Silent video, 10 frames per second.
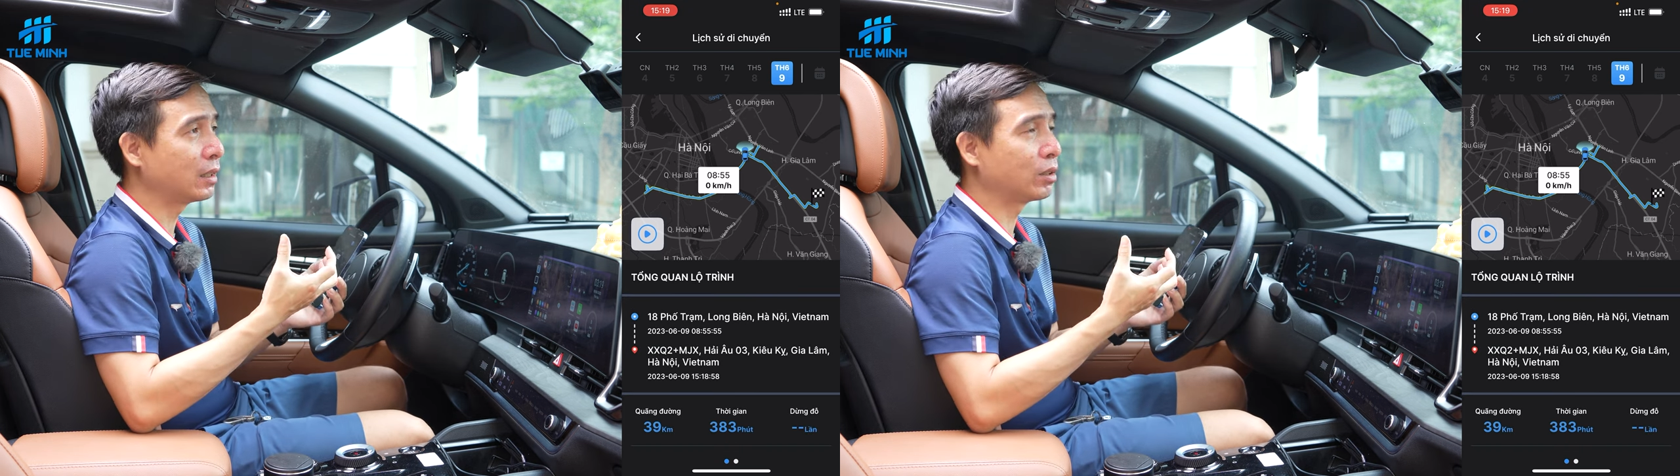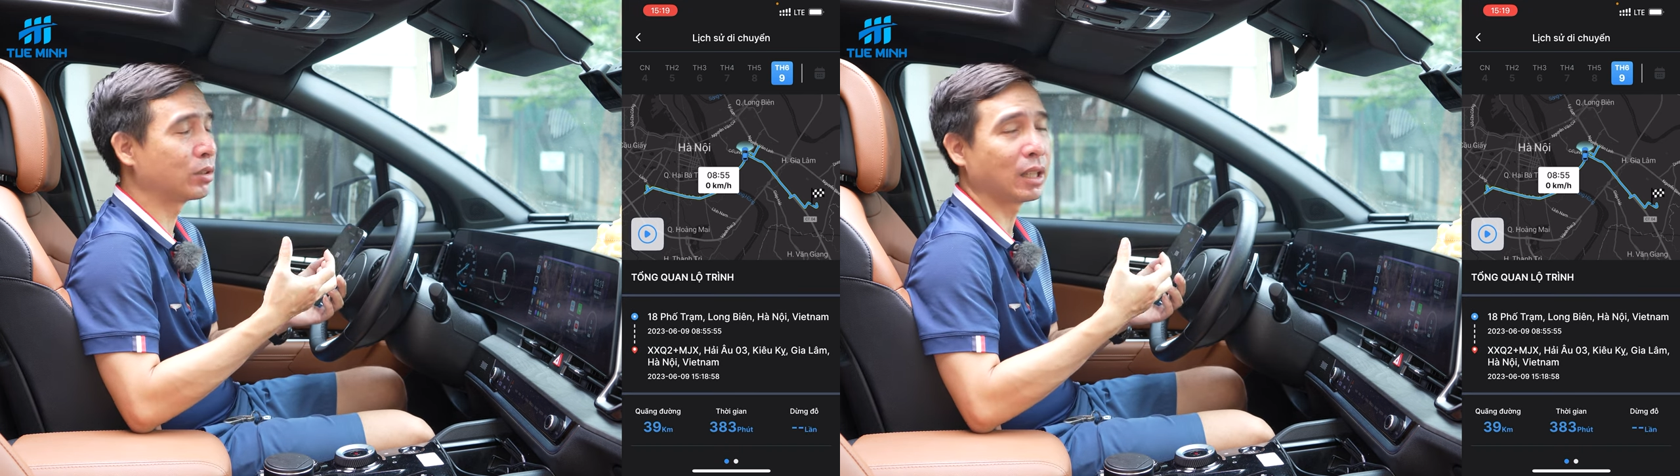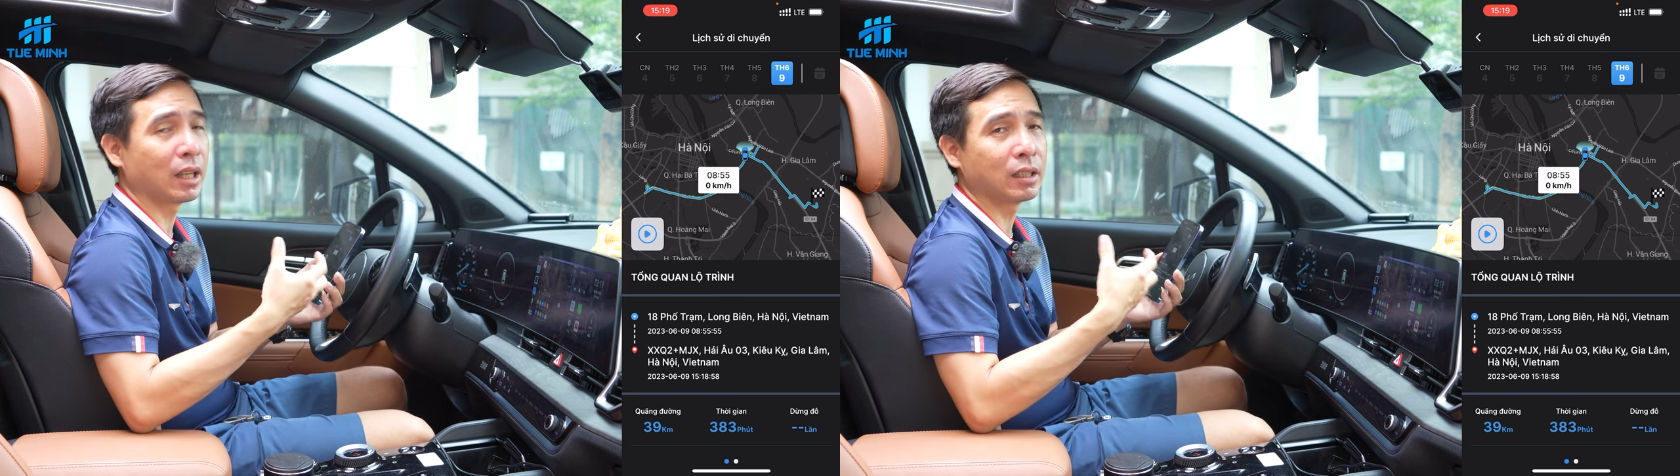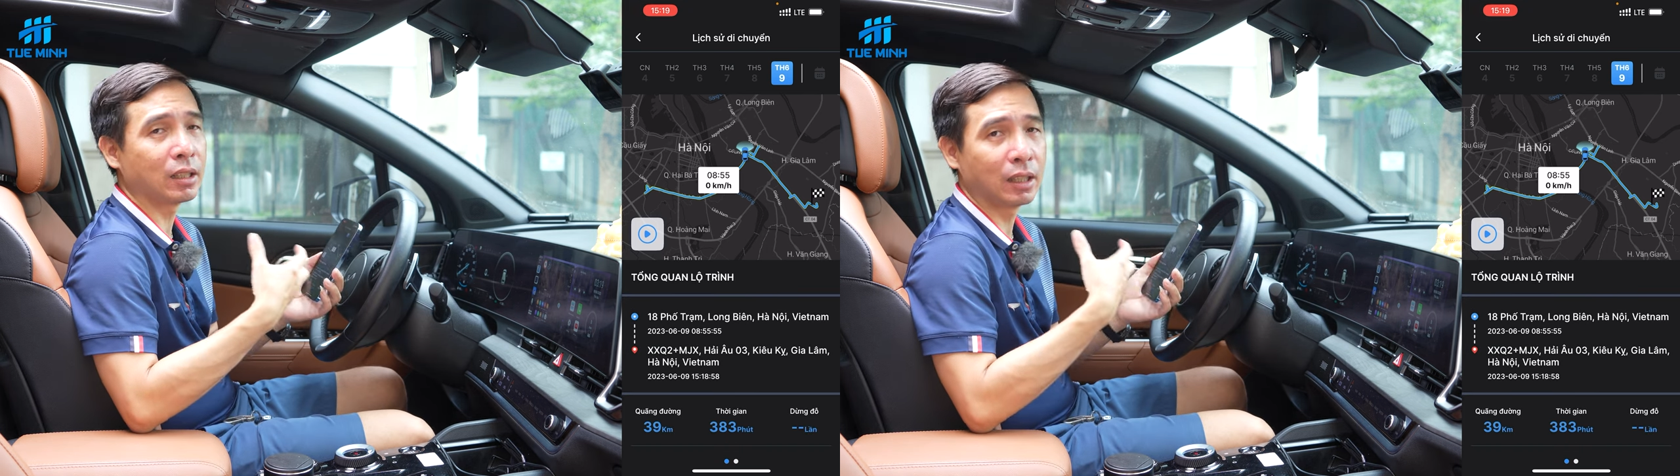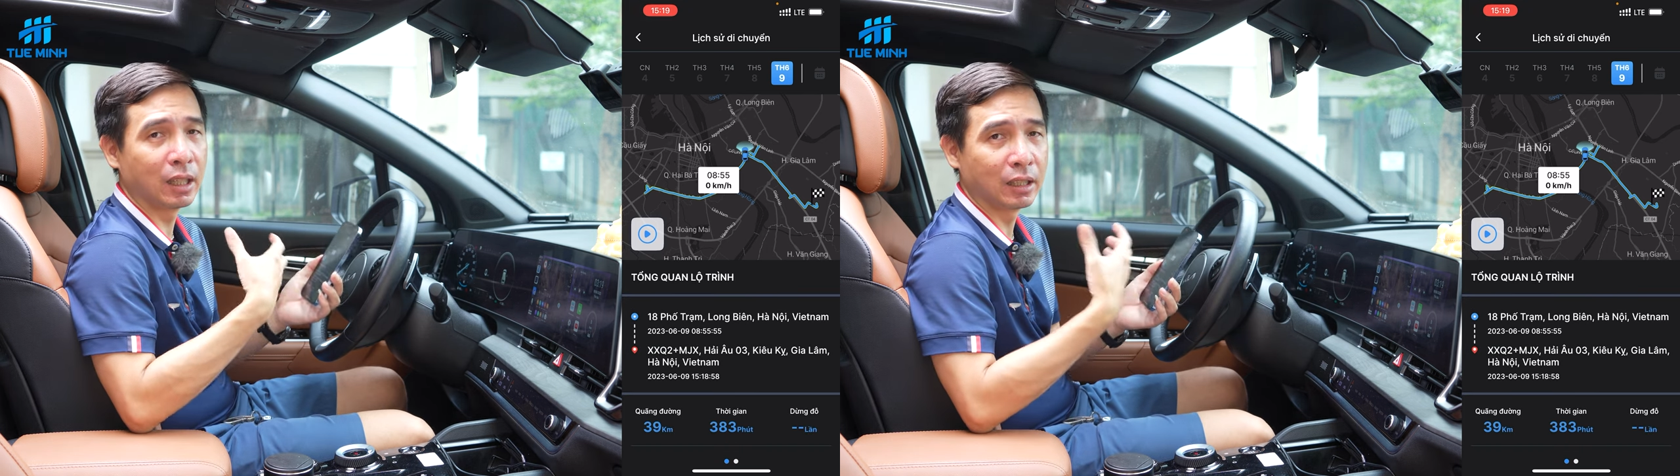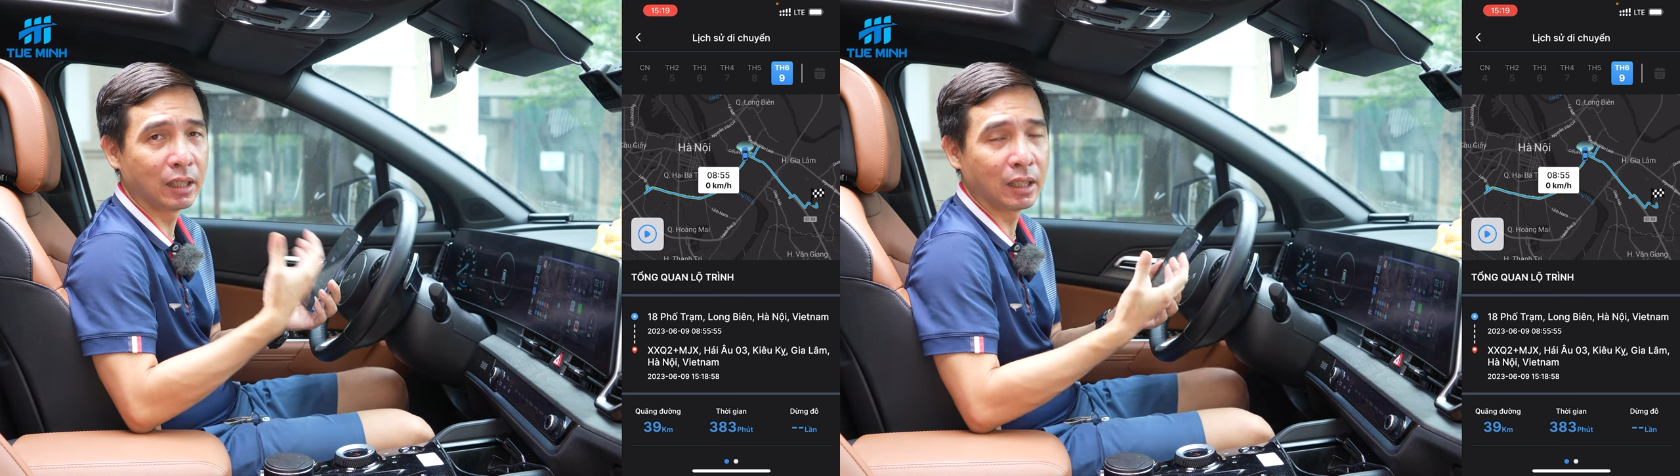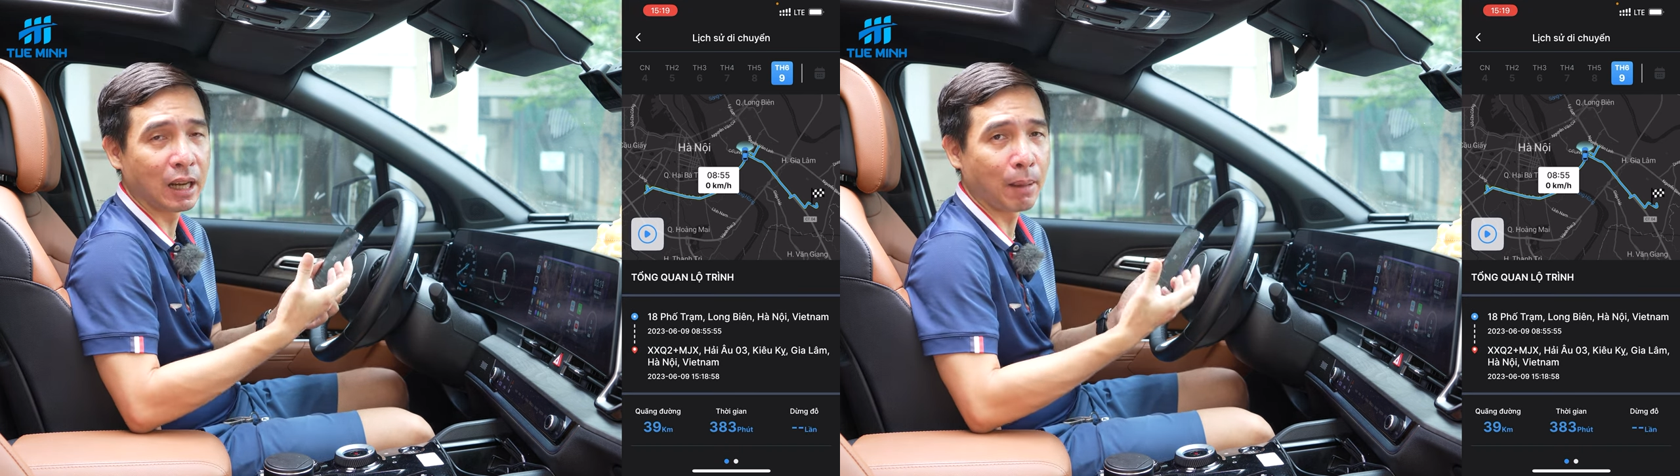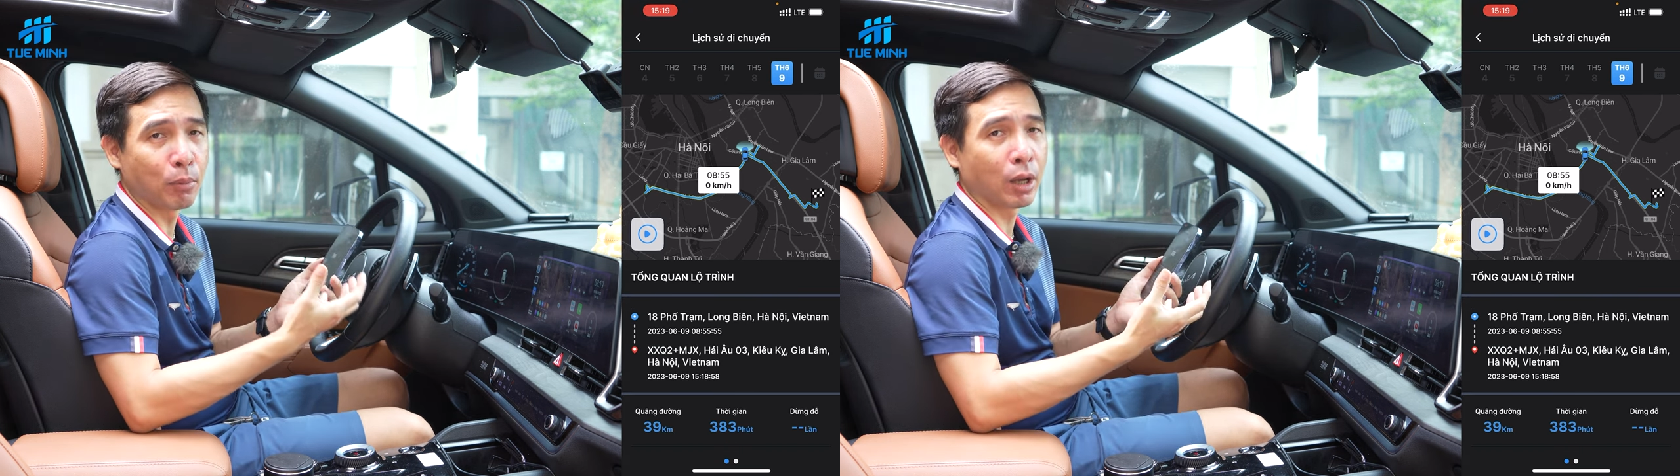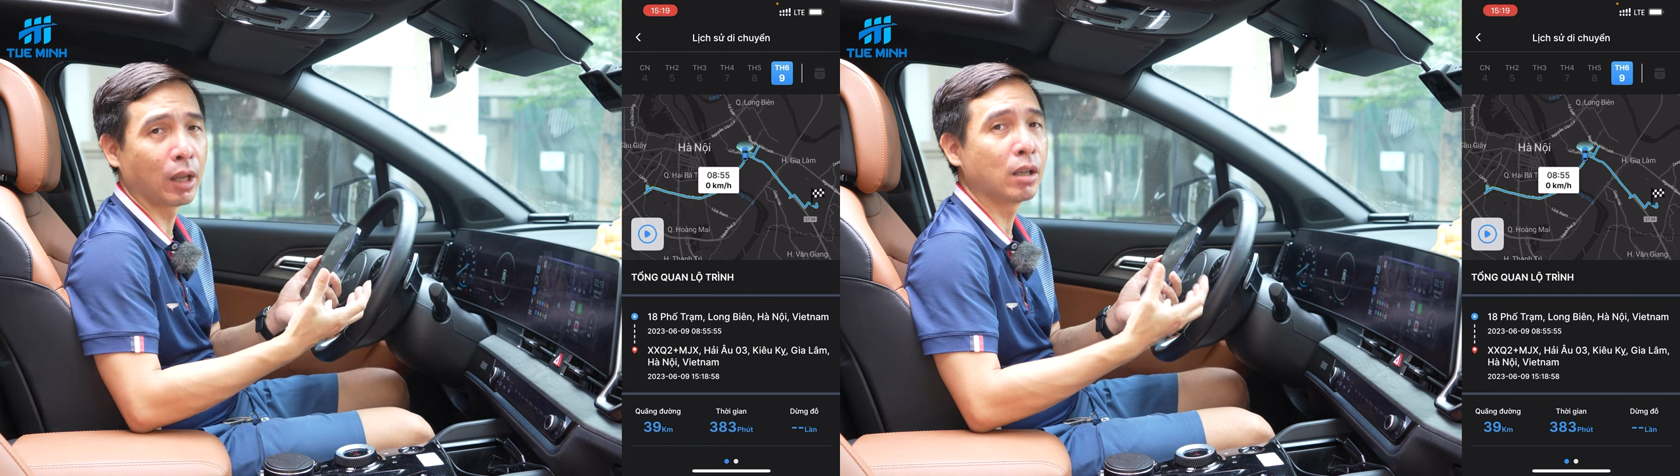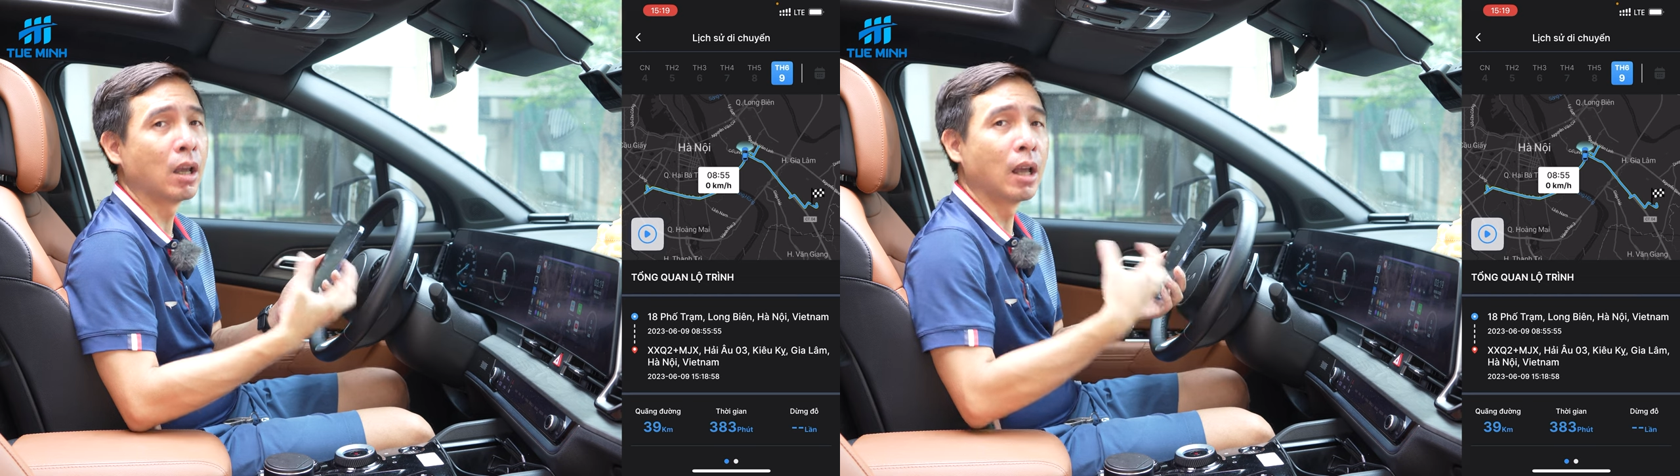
thì nó sẽ hiển thị lại một cái